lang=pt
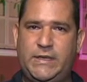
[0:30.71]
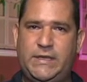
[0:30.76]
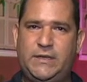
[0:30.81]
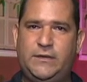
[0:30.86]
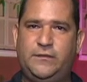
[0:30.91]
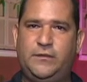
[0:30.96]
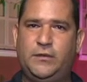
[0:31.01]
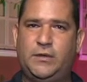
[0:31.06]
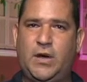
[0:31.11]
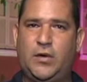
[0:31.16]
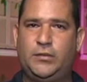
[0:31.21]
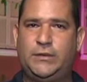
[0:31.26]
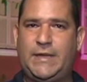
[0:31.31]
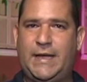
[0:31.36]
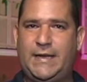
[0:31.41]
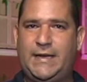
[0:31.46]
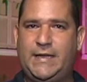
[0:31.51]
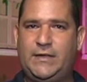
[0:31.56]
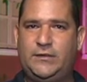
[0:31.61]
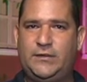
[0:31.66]
e divulgar o
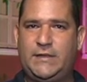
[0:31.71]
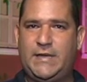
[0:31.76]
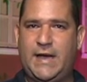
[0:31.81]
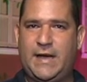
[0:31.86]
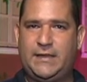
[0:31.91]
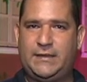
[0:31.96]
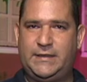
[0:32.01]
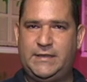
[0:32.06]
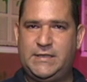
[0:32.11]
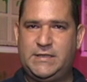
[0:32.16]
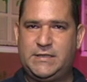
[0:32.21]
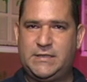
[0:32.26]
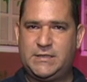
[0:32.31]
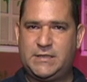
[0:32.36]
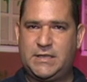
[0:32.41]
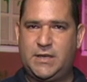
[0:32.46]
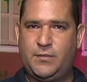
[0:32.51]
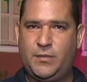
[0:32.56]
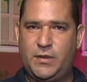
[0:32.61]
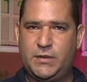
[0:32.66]
talento de
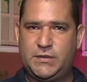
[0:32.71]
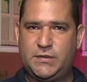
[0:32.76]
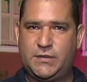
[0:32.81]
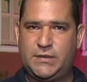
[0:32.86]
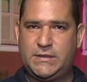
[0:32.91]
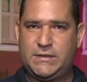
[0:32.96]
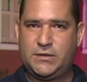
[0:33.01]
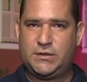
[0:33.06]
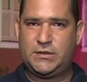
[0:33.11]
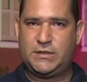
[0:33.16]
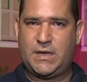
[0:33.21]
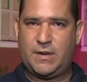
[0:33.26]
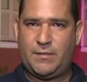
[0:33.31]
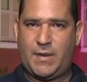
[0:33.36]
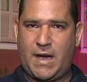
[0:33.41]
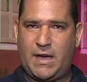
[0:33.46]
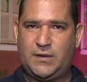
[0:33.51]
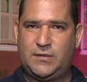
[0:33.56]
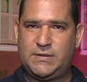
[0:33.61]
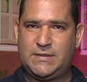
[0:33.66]
artistas que possuem seus
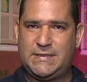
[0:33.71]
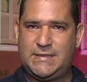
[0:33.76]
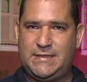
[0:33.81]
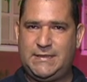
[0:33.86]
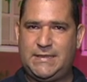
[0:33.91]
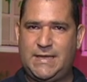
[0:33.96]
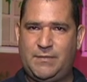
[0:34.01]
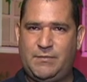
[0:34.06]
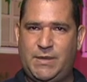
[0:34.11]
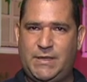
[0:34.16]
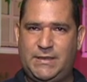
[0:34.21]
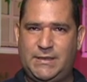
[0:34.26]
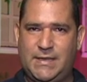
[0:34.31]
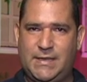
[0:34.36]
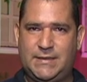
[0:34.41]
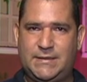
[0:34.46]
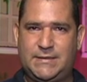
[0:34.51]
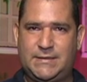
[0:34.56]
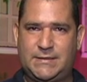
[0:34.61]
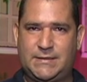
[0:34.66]
trabalhos
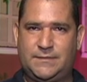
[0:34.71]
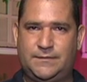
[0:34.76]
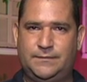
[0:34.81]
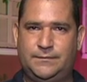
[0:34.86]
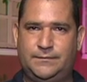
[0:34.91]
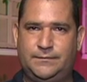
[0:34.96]
independentes.